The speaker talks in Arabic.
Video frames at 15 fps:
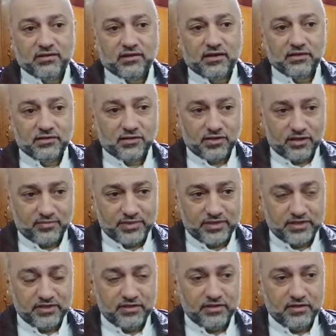قدر
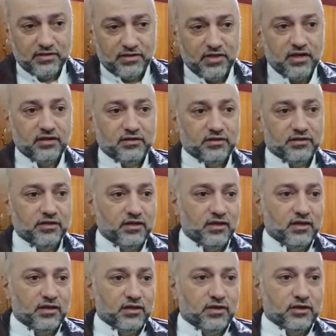خمسين آية
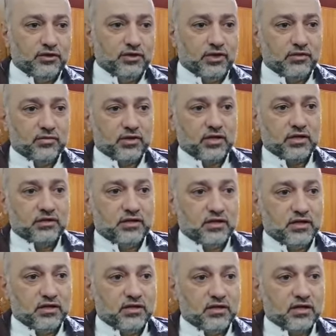يعني بالقدر
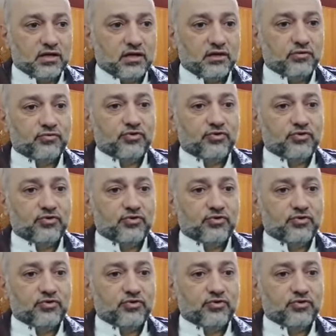الذي يقرأ